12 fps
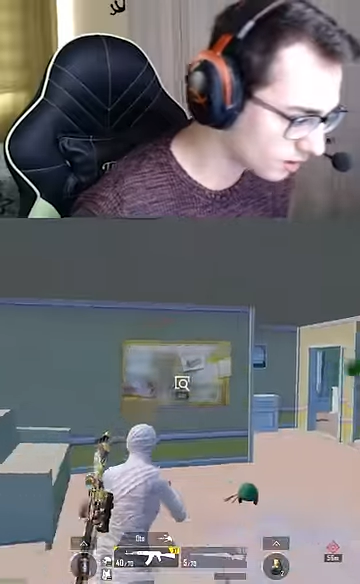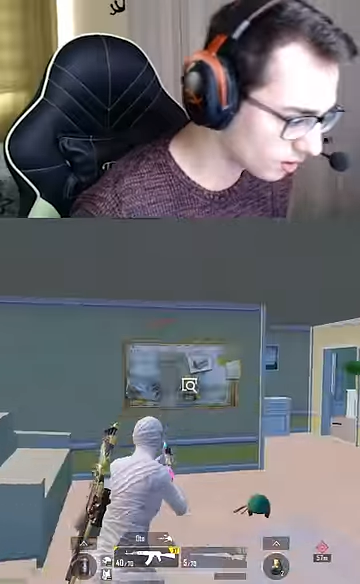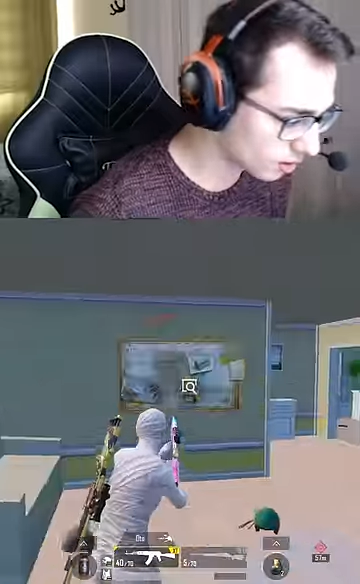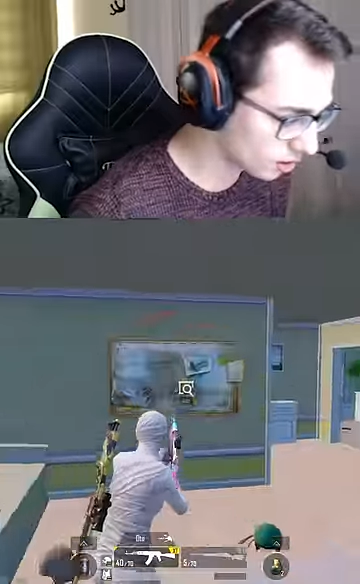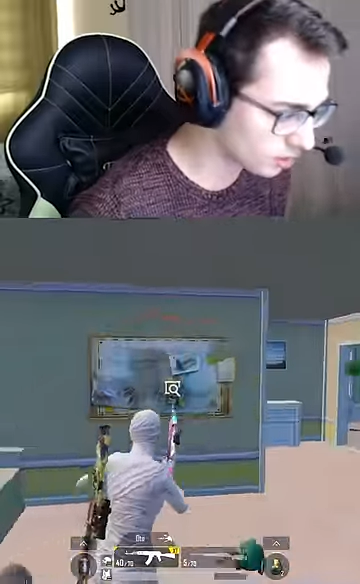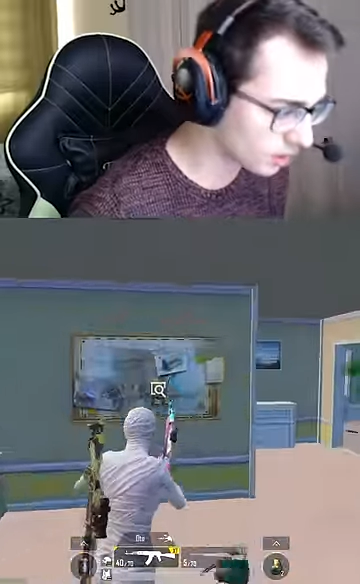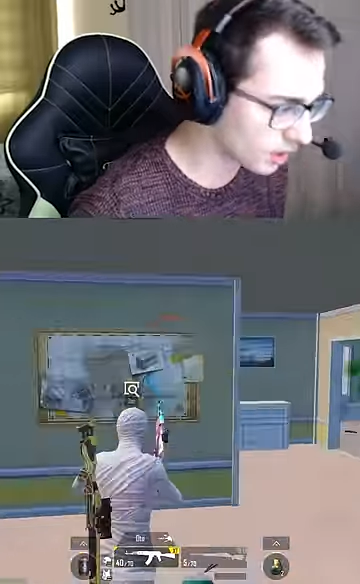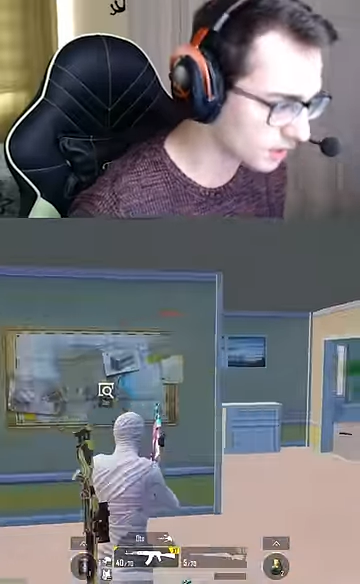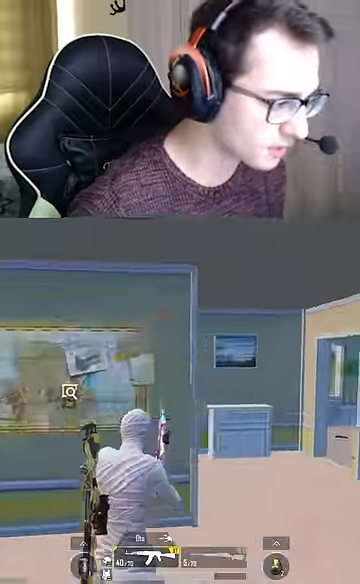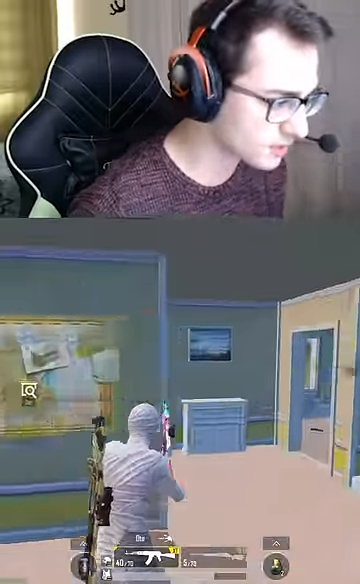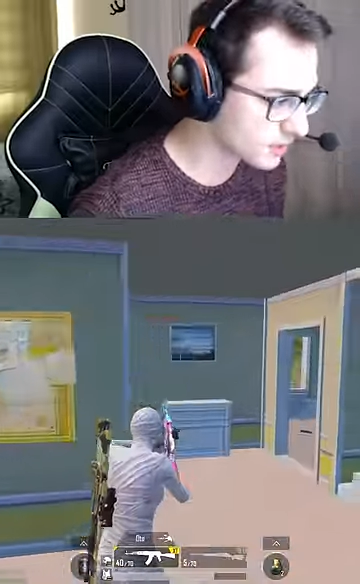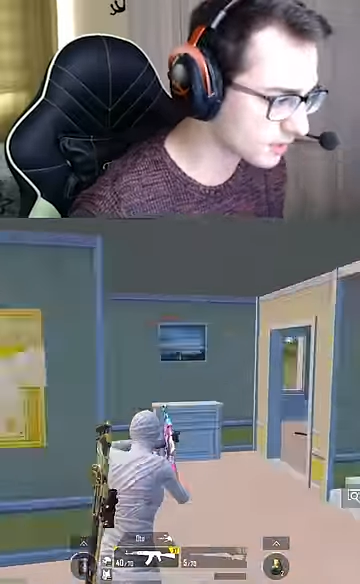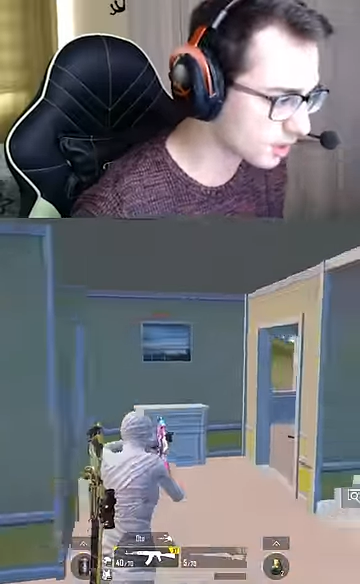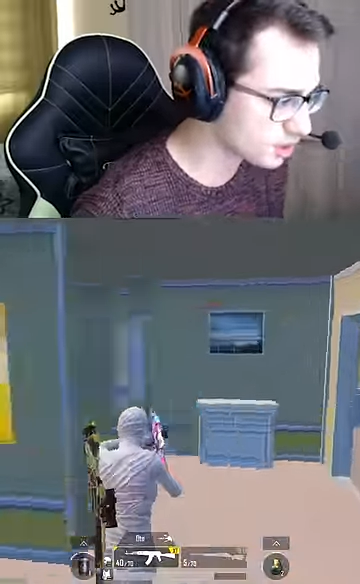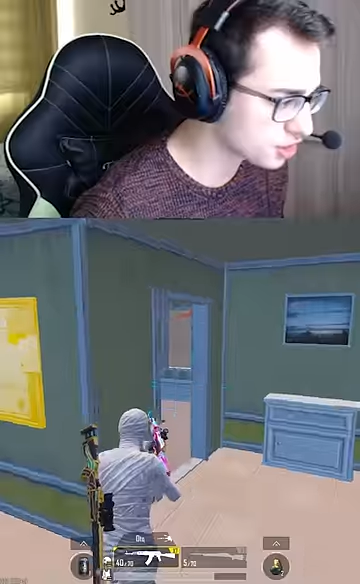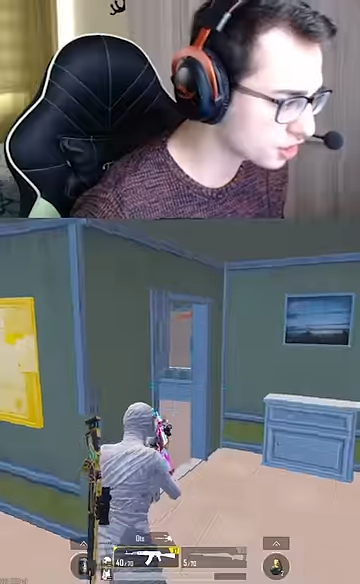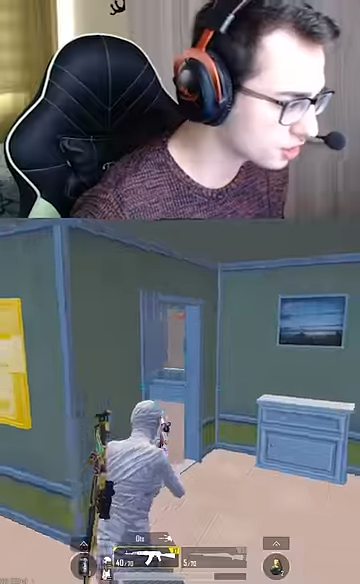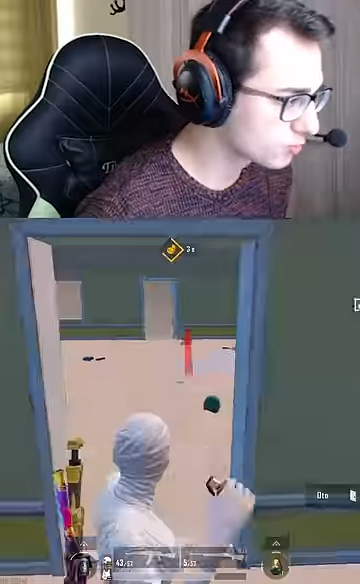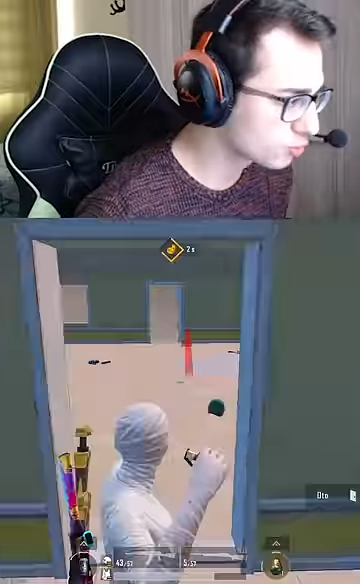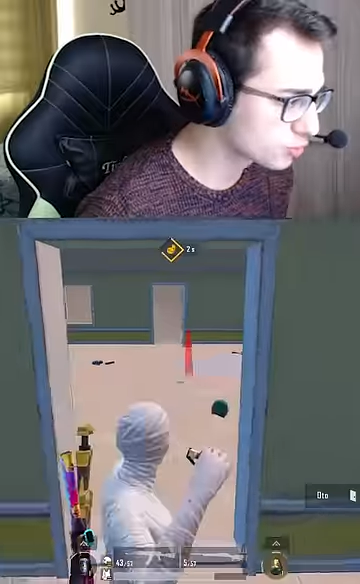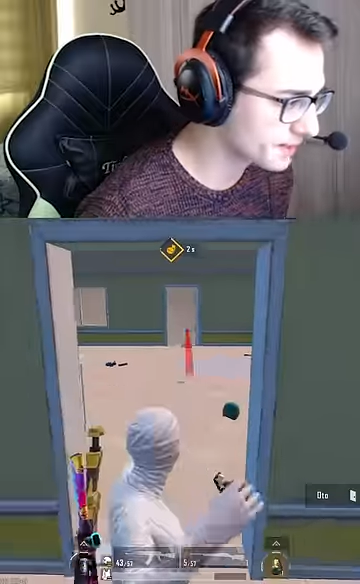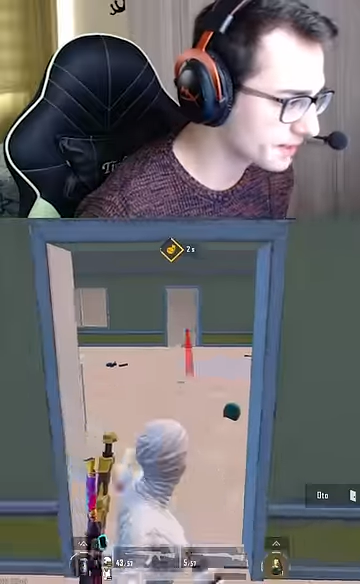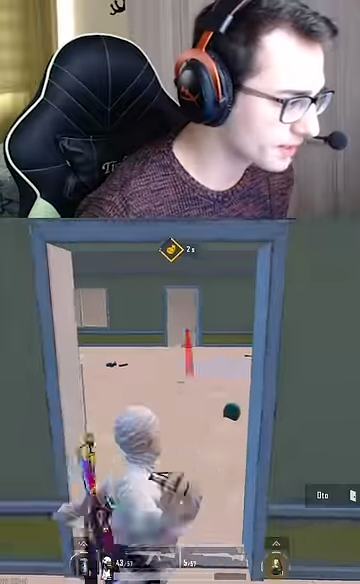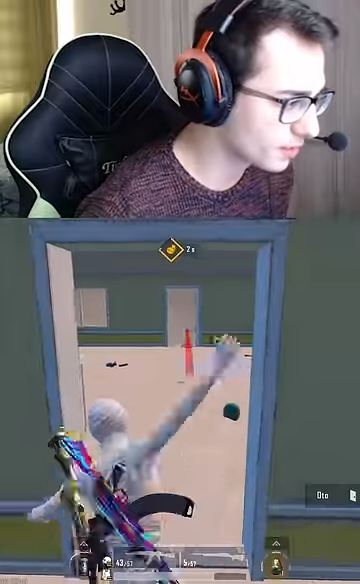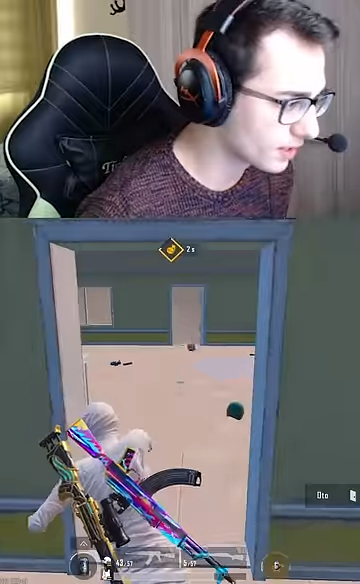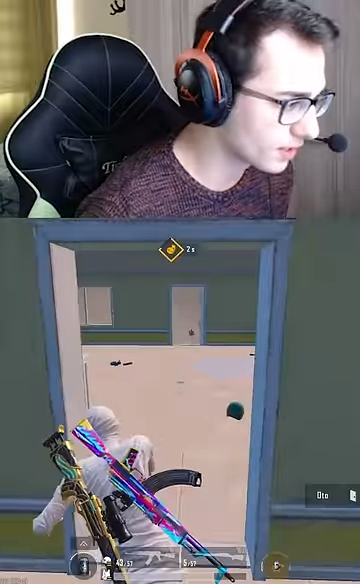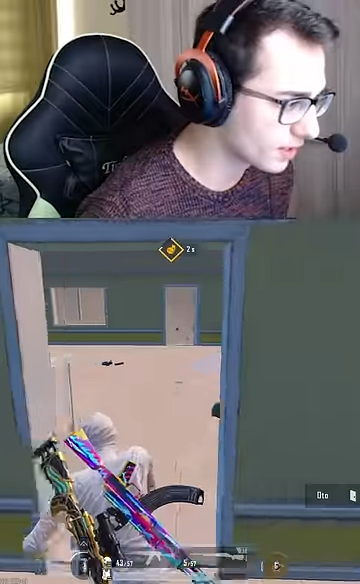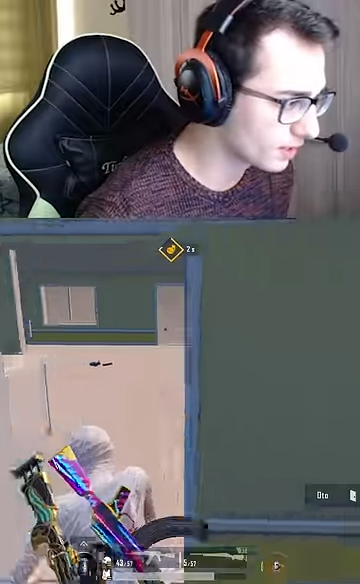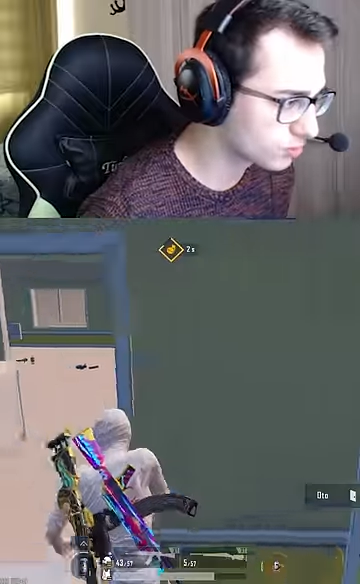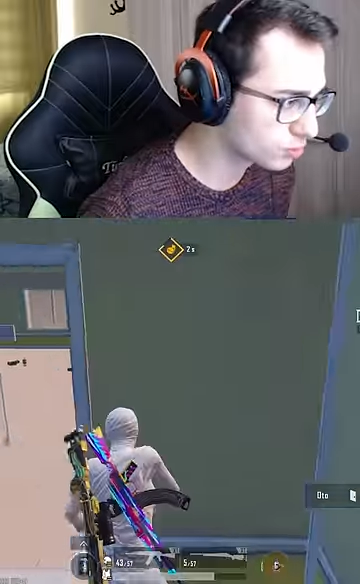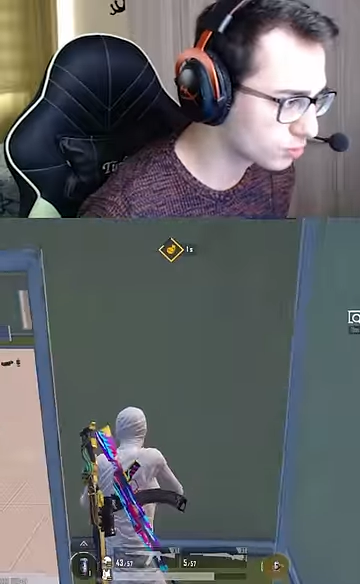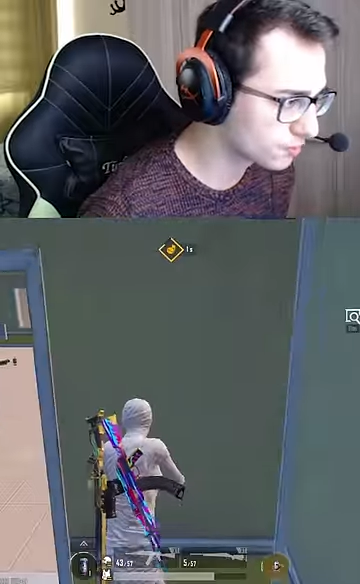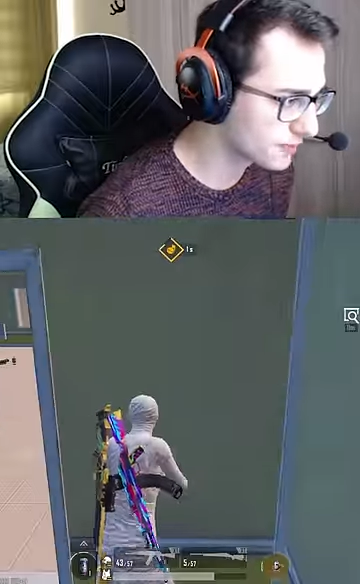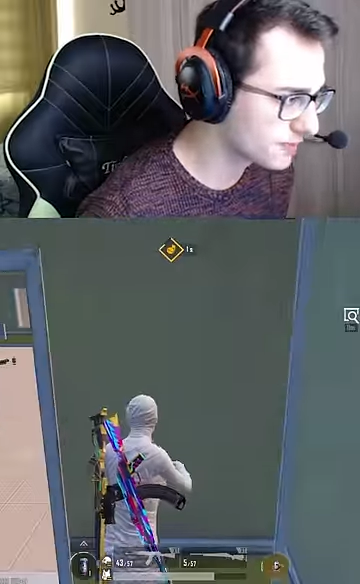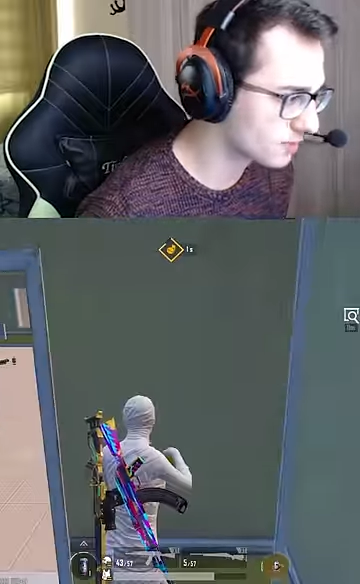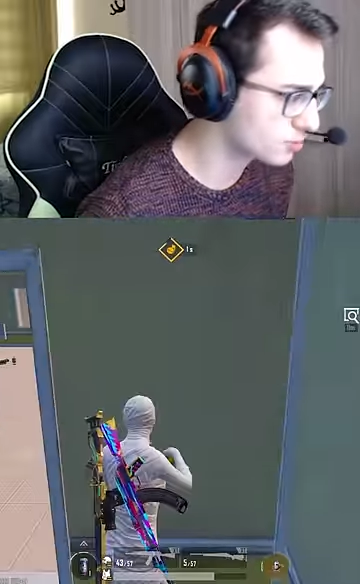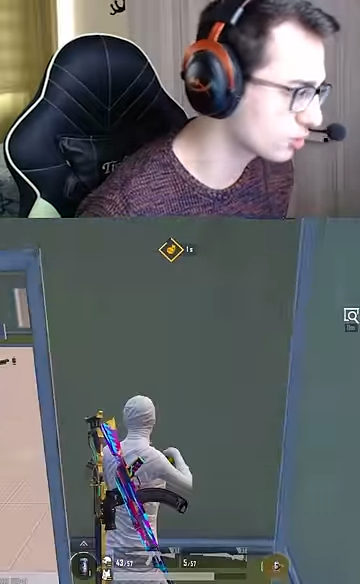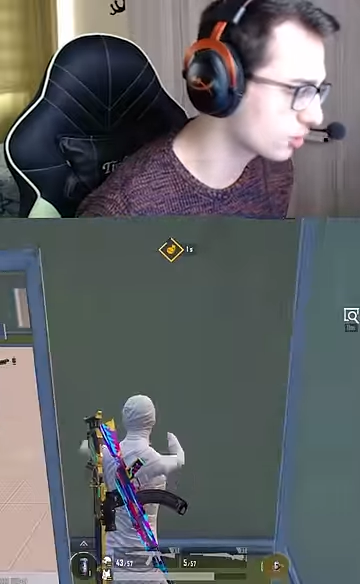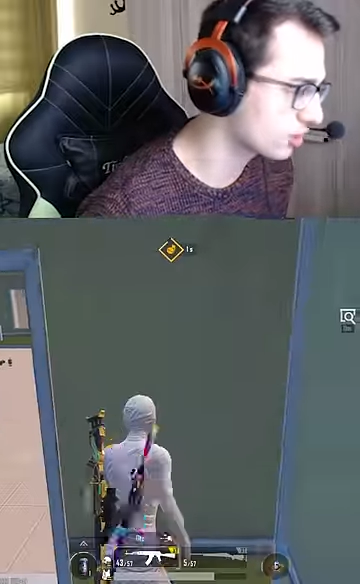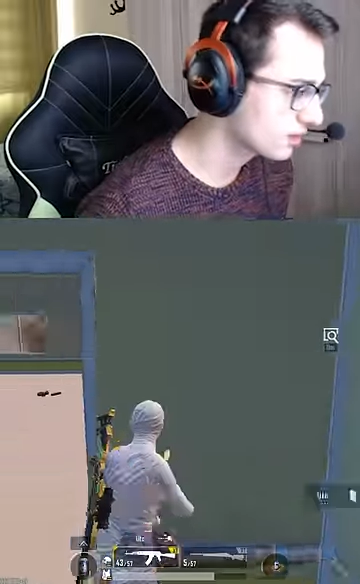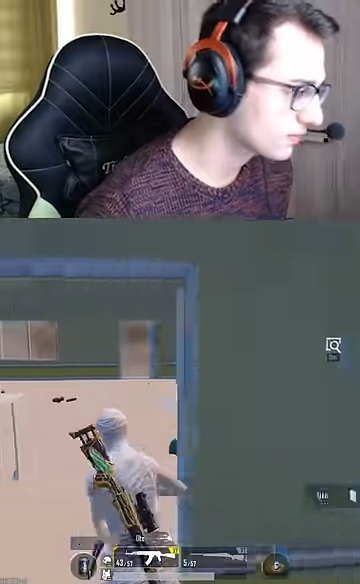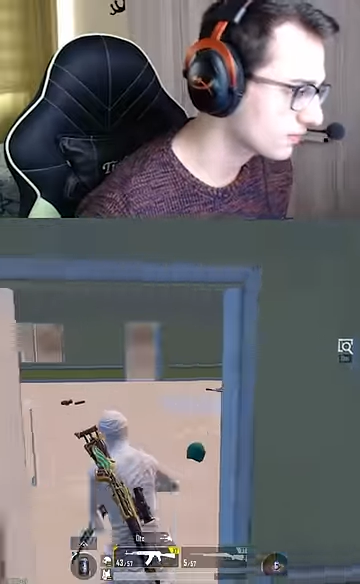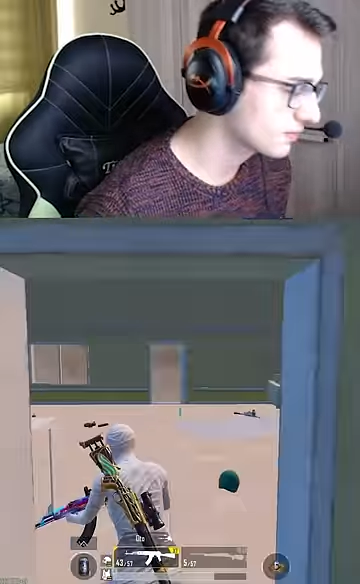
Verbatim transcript: Allah adam direkt rushladı. Buradan geliyor galiba. Tut bakayım şunu.